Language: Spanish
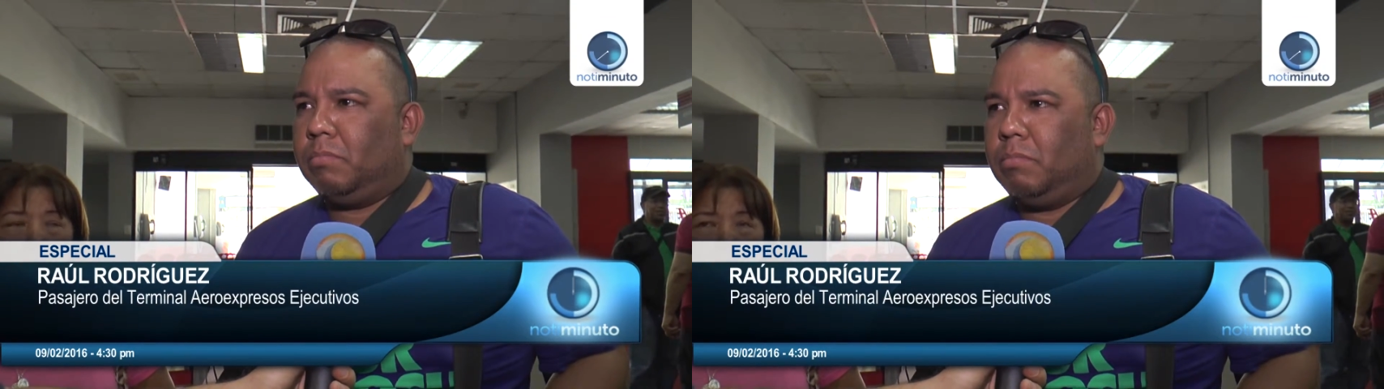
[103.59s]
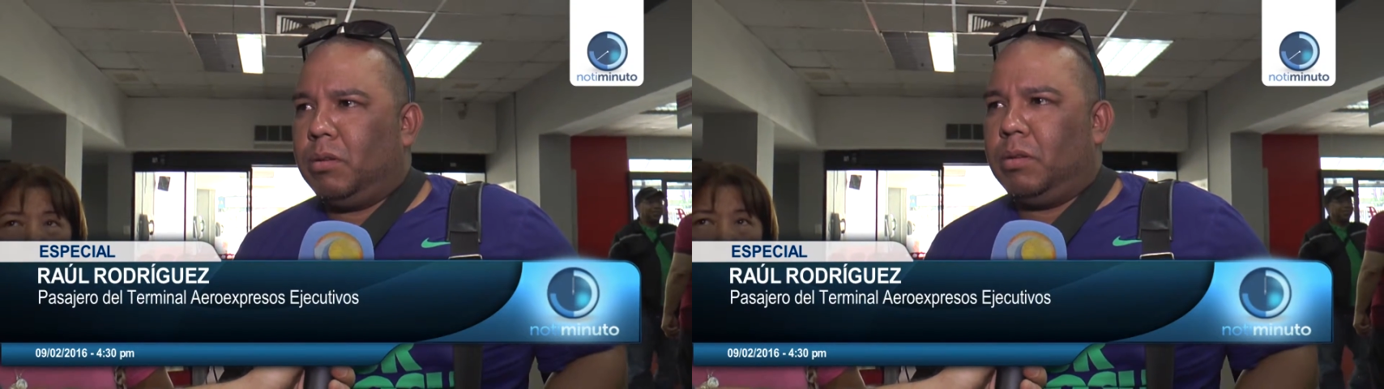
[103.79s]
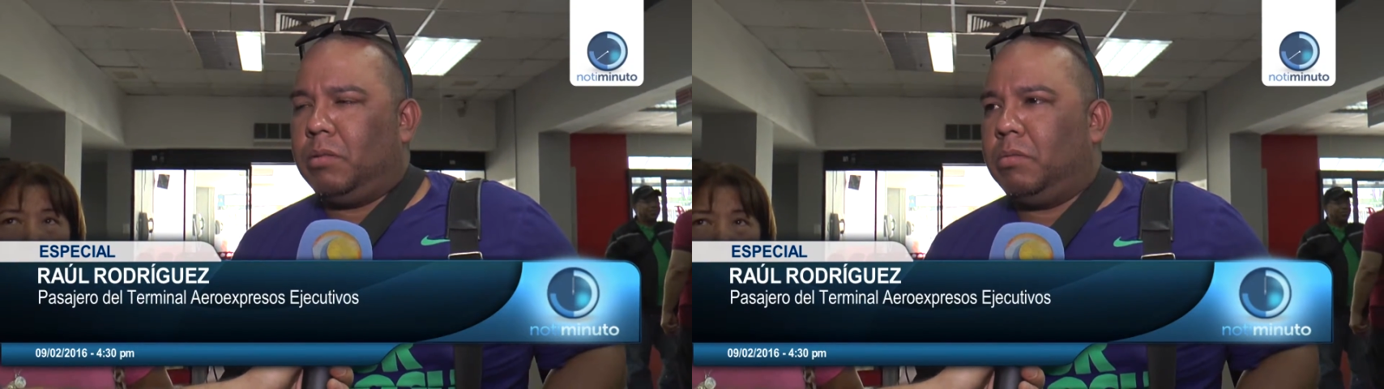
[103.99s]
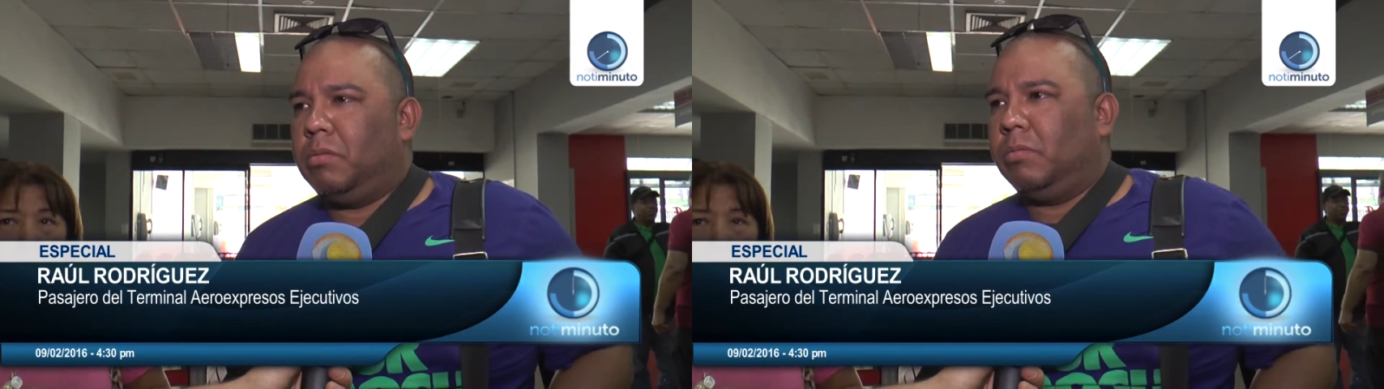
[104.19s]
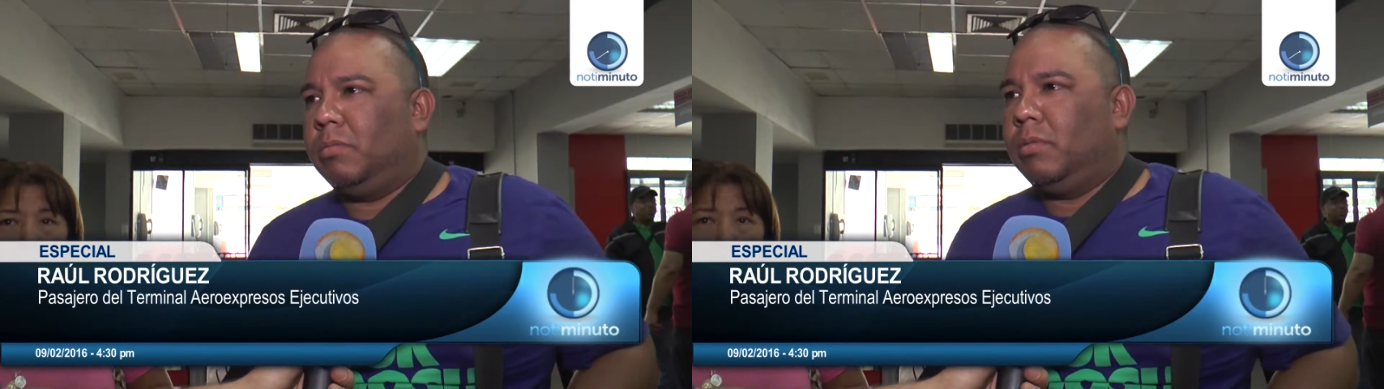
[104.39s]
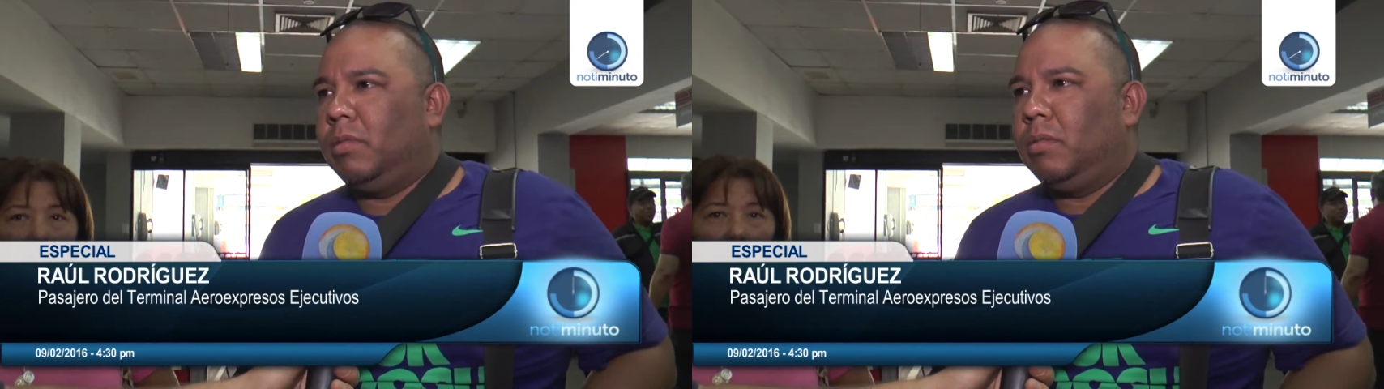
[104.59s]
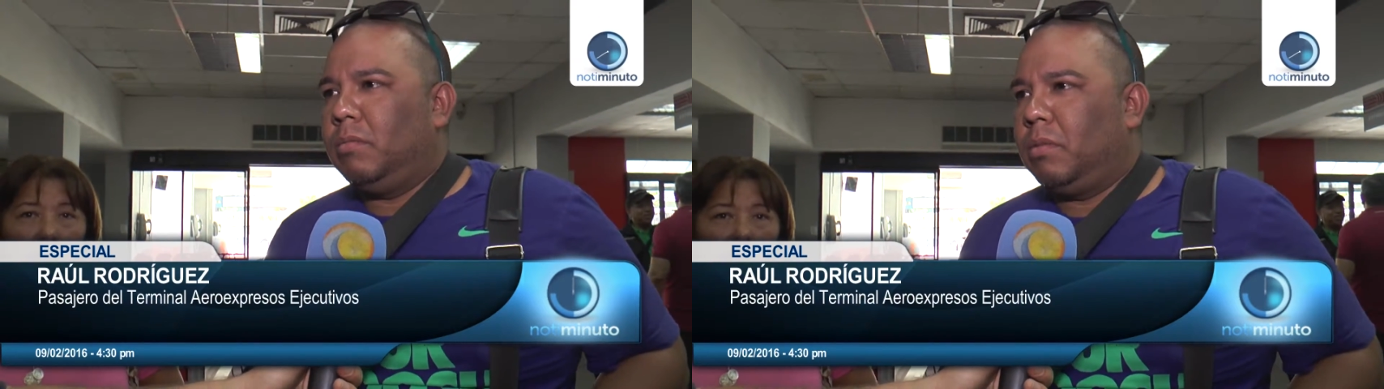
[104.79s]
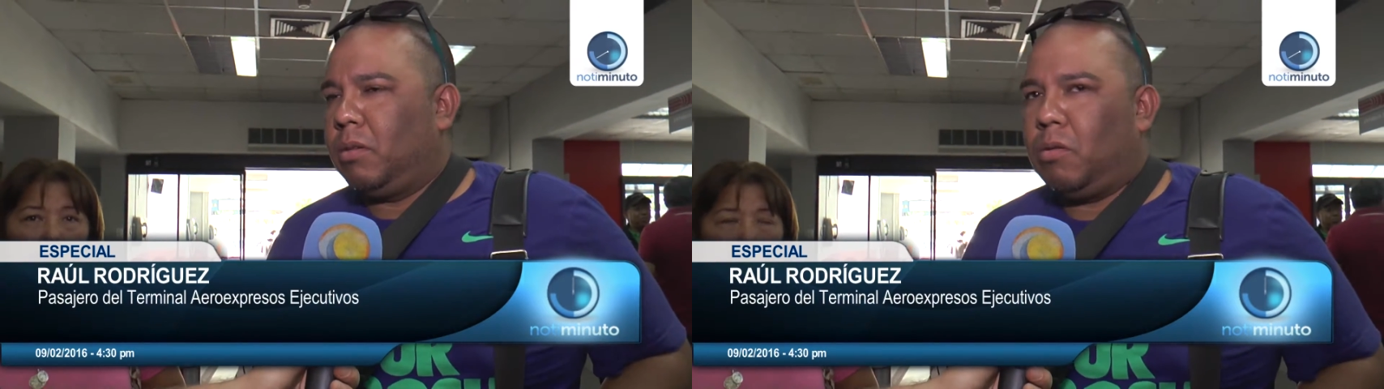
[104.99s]
boleto
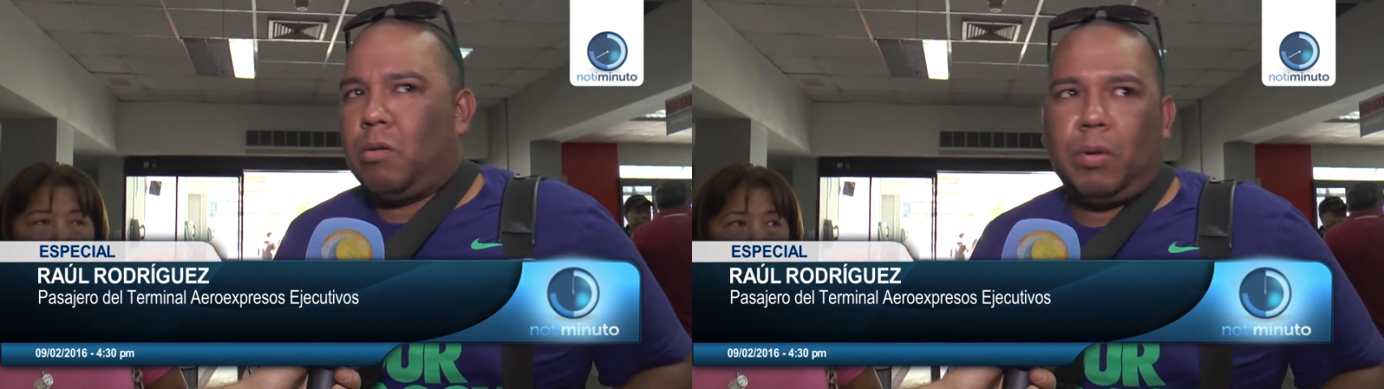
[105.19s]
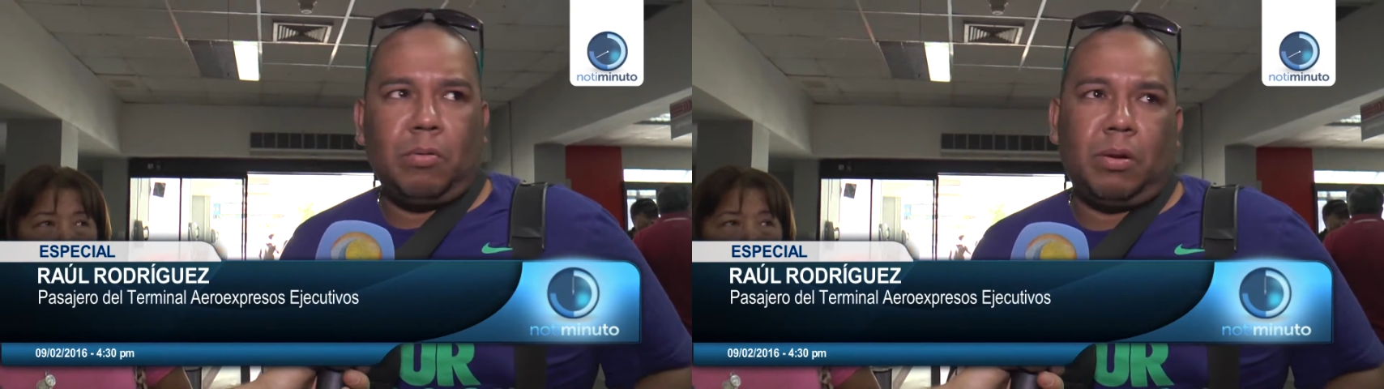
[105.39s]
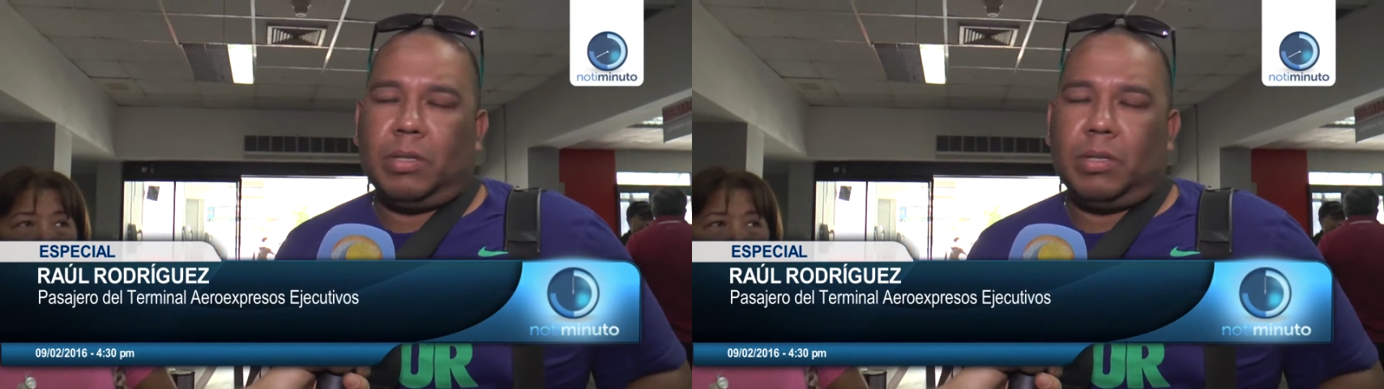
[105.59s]
económico, bueno,